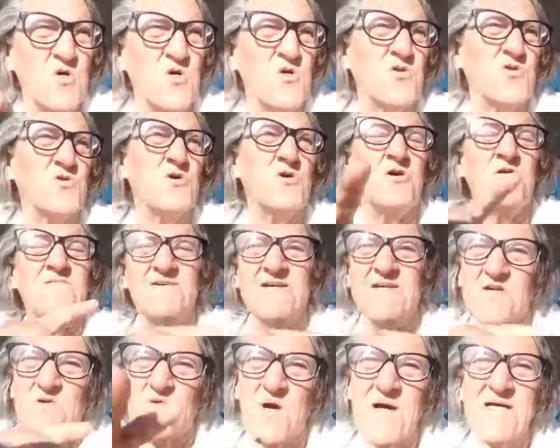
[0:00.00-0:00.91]

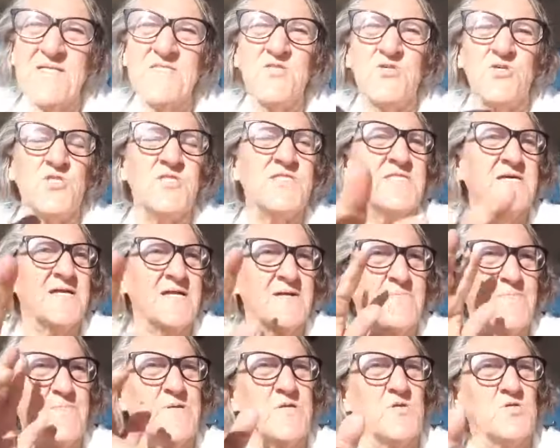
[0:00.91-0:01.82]
roben, no hagan tonteras,
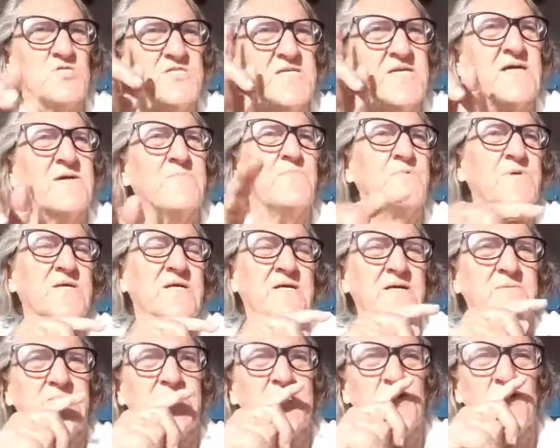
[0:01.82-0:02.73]
pero sigan por el
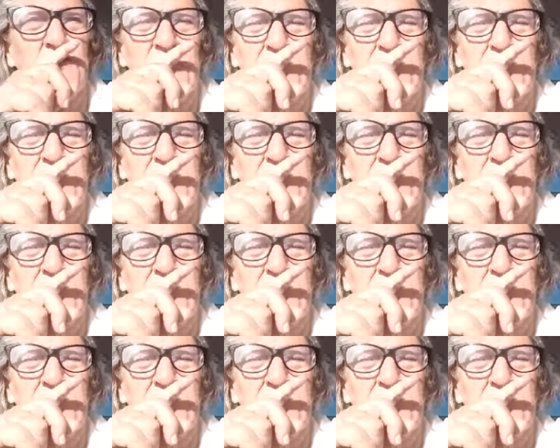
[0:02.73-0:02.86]
camino